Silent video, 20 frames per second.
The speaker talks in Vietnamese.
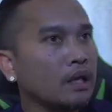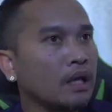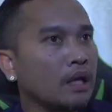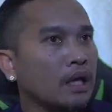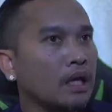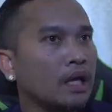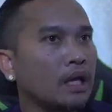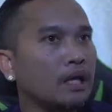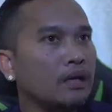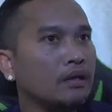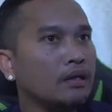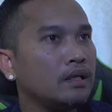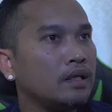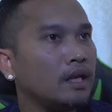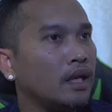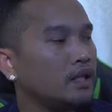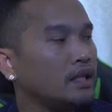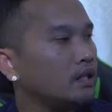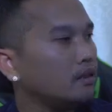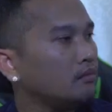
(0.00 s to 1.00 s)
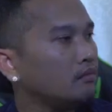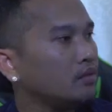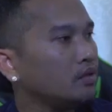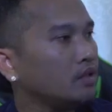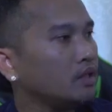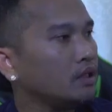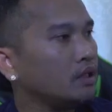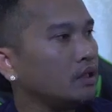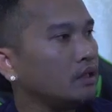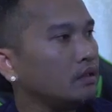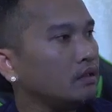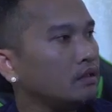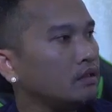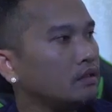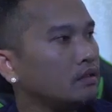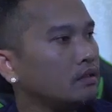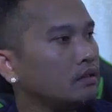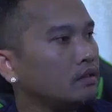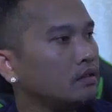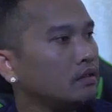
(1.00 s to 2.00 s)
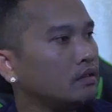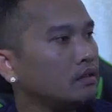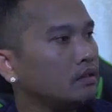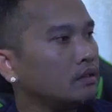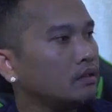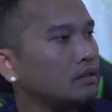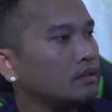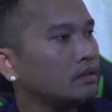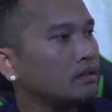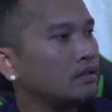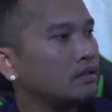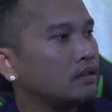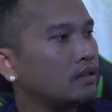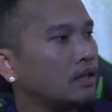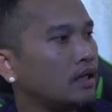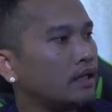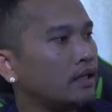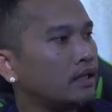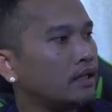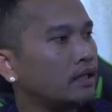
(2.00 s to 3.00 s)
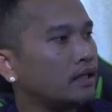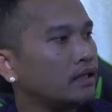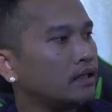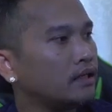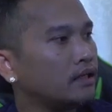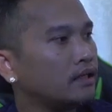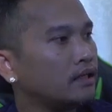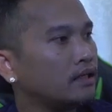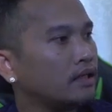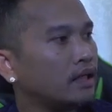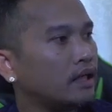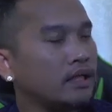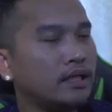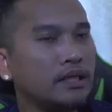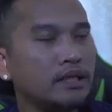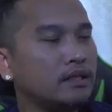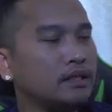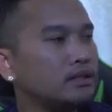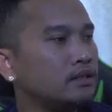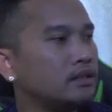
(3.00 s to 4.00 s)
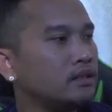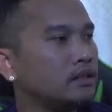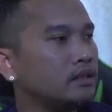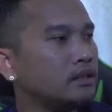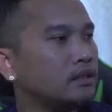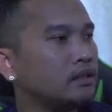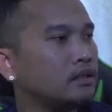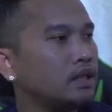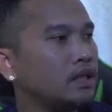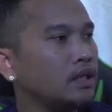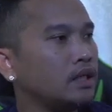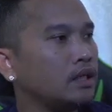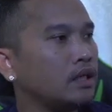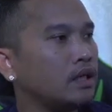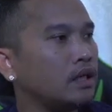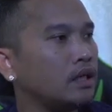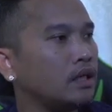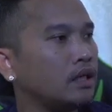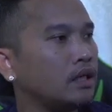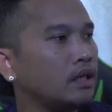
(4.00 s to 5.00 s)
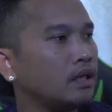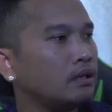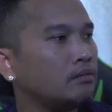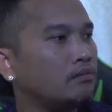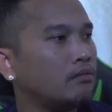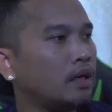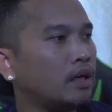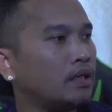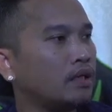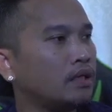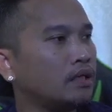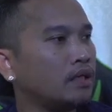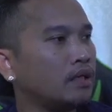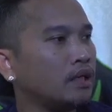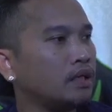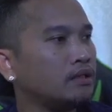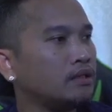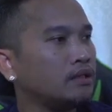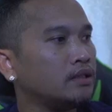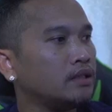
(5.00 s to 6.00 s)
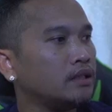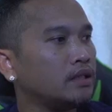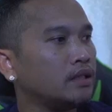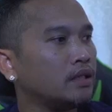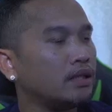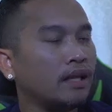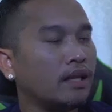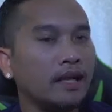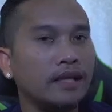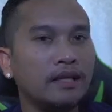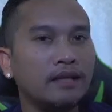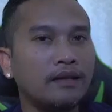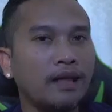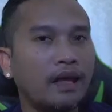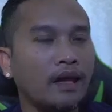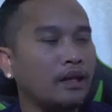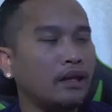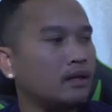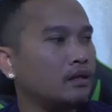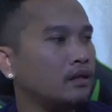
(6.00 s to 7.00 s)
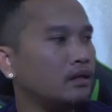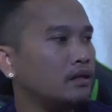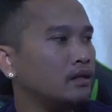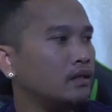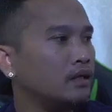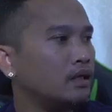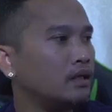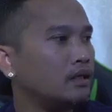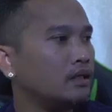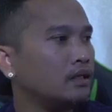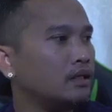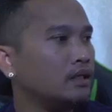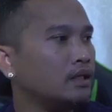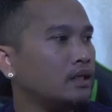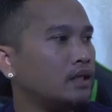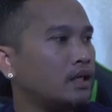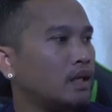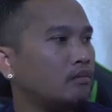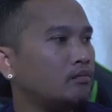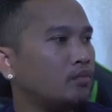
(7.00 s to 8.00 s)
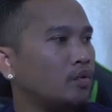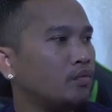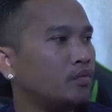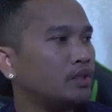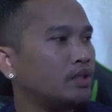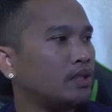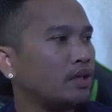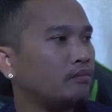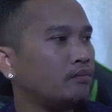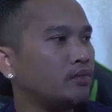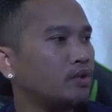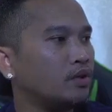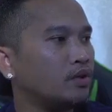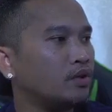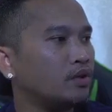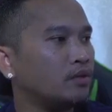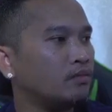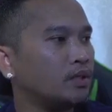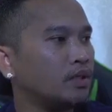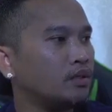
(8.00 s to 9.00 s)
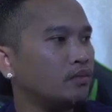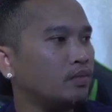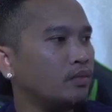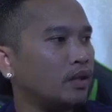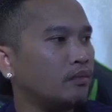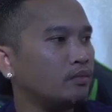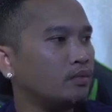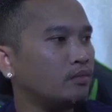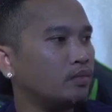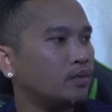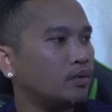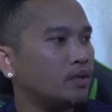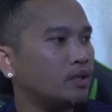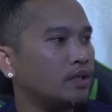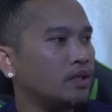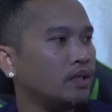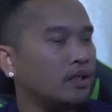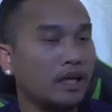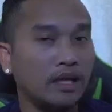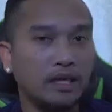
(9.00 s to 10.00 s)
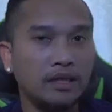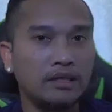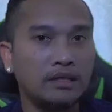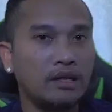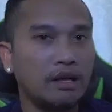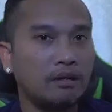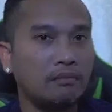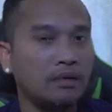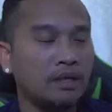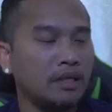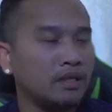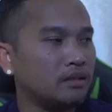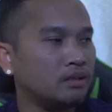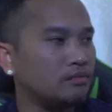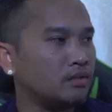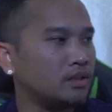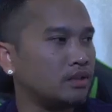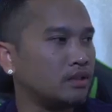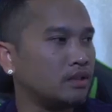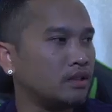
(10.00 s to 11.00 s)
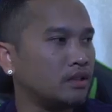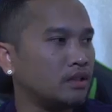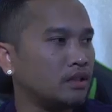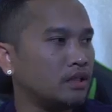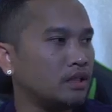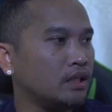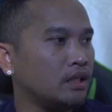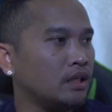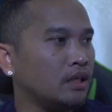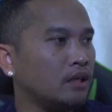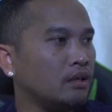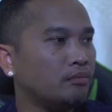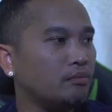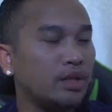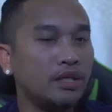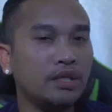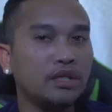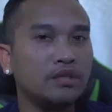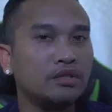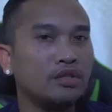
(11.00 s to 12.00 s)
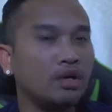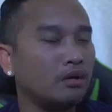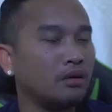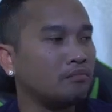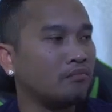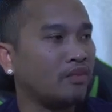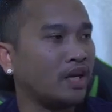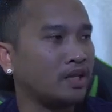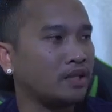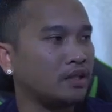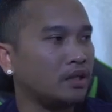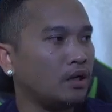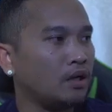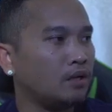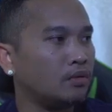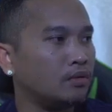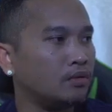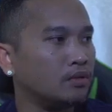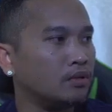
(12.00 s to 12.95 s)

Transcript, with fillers: hỏi cái này ní mùi tiết cứ cái này nè cái này ní cứ chỉ cái ban này tha chỉ cái này đá ở đi này khăng mốc về chập giò cho mới nhầm phèo bong phổ nè ở lắc đáp á cho mới ở cái ní bây giờ trong bạch clone